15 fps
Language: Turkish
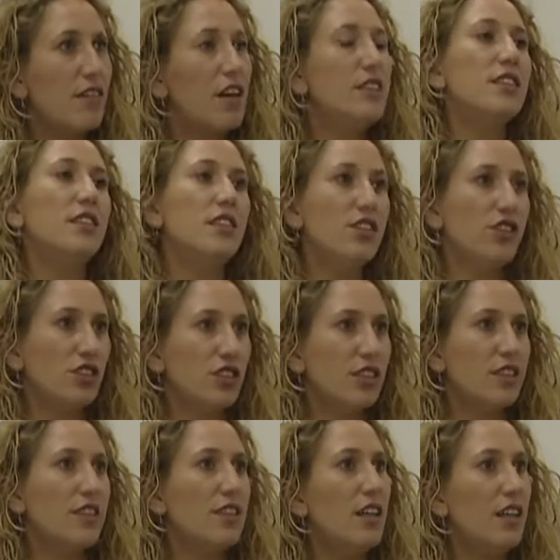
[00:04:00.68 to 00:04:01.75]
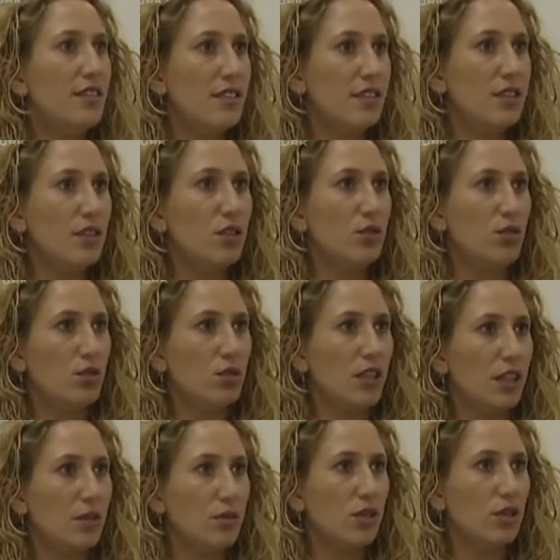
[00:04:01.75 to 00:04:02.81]
varsa kırışıklık tedavisinde de
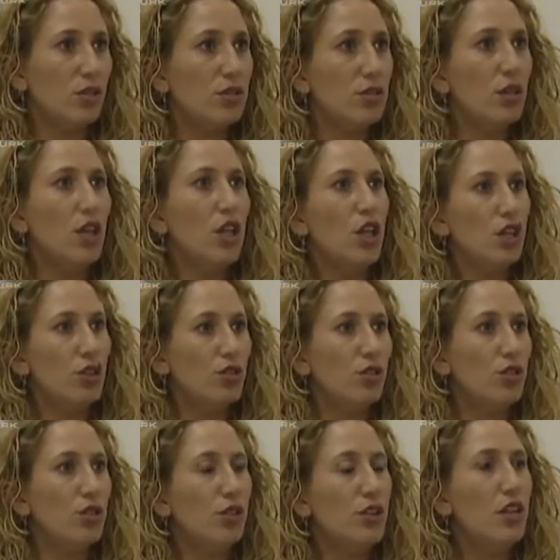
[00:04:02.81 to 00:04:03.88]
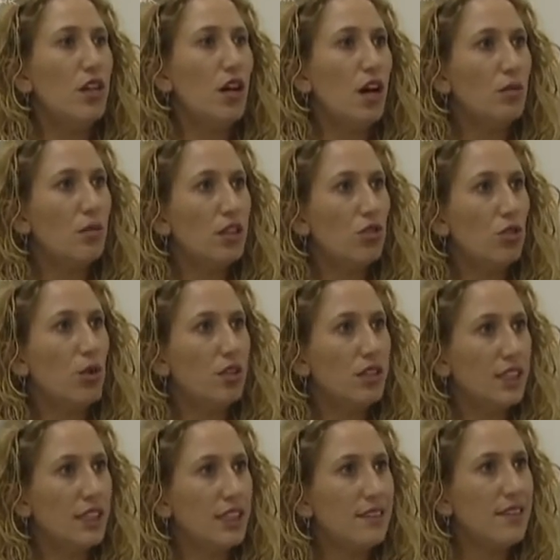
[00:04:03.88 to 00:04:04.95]
uygulayabiliyoruz. Çünkü amaç
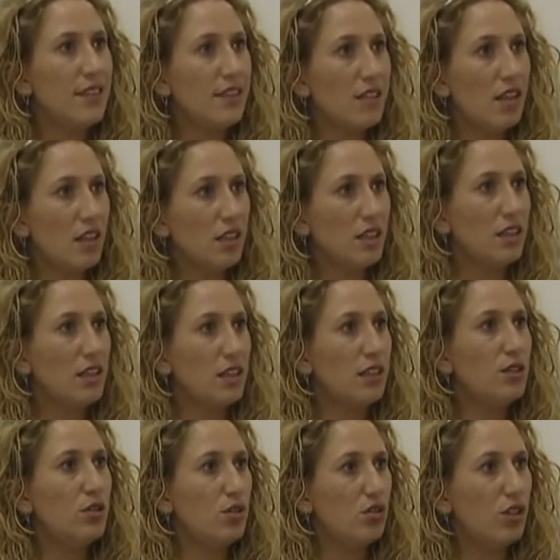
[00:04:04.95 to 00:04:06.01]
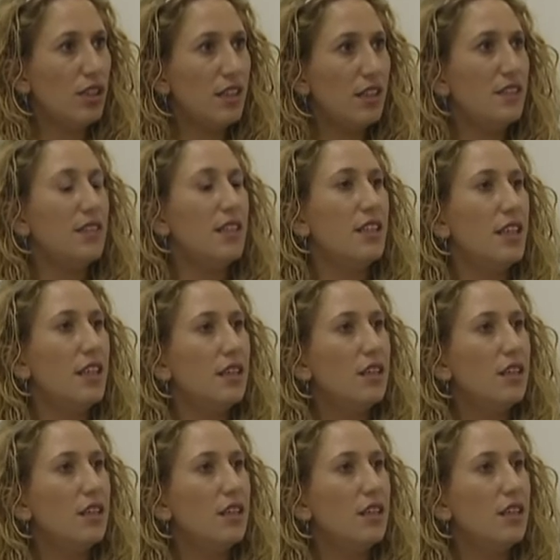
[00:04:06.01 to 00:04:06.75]
oradaki ses dalgalarını hücrelere vererek